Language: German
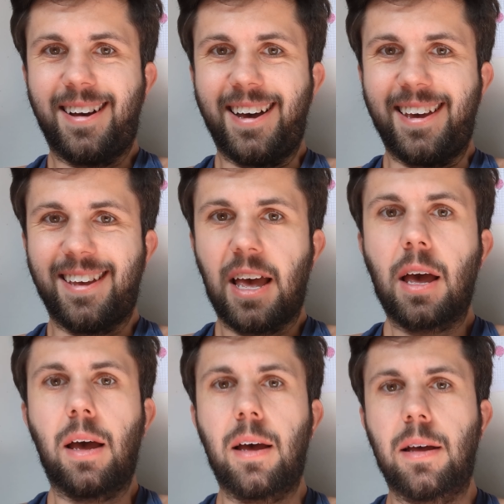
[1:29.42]
Hi.
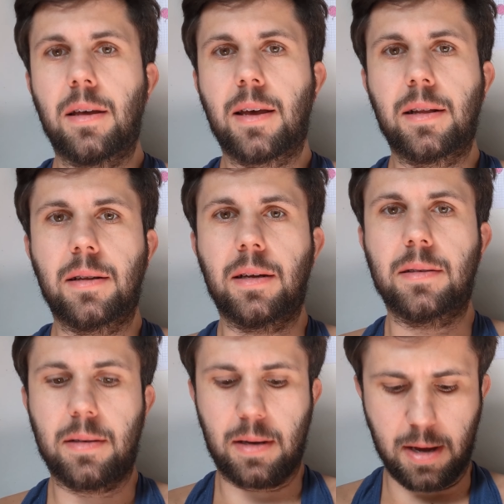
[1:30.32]
Äh, ich hatte
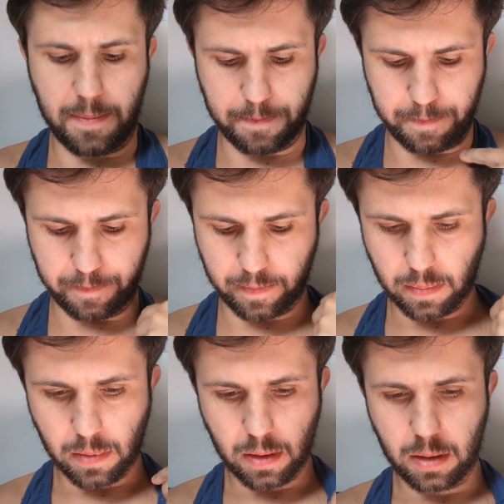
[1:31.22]
das, ähm,
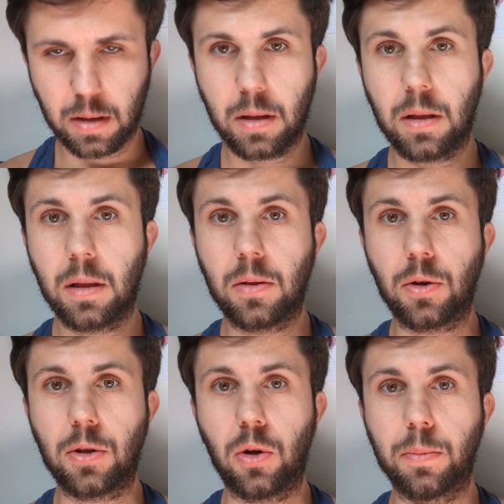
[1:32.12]

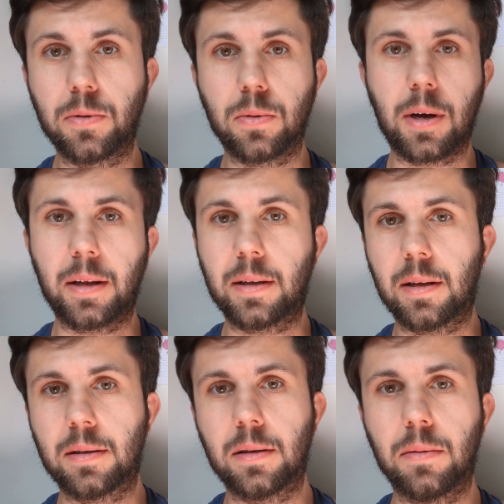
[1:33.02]
durch den Umzug hatte ich
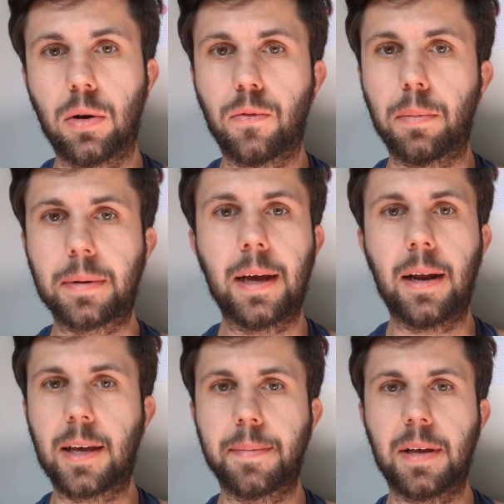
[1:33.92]
das irgendwo im
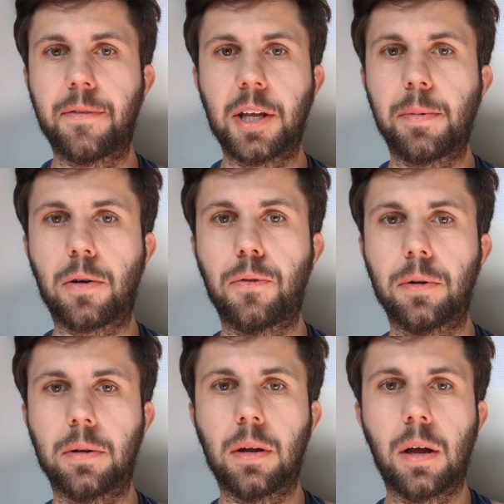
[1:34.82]
Keller. Ich habe es einfach nicht mehr
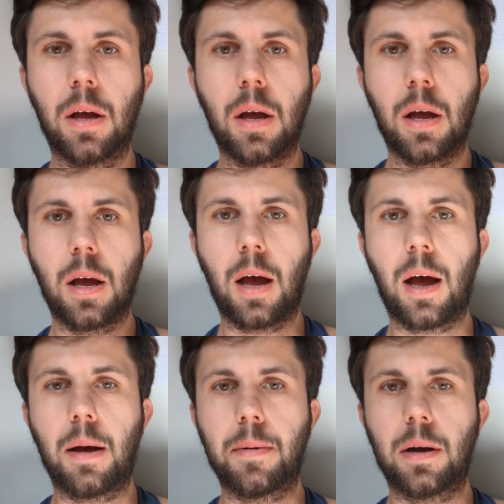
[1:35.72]
gefunden.
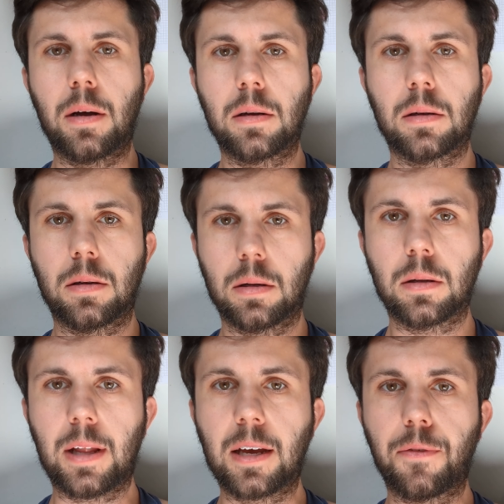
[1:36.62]
Aber
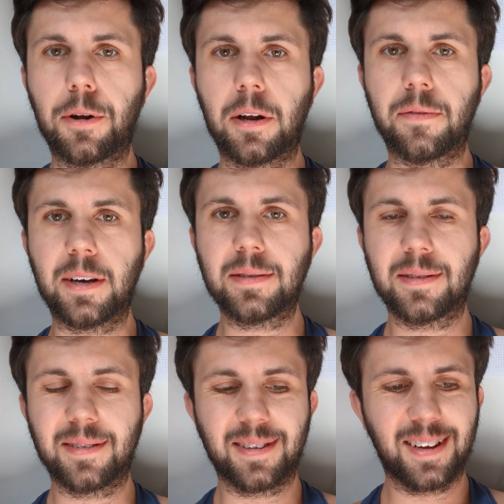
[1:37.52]
danke für den Hinweis.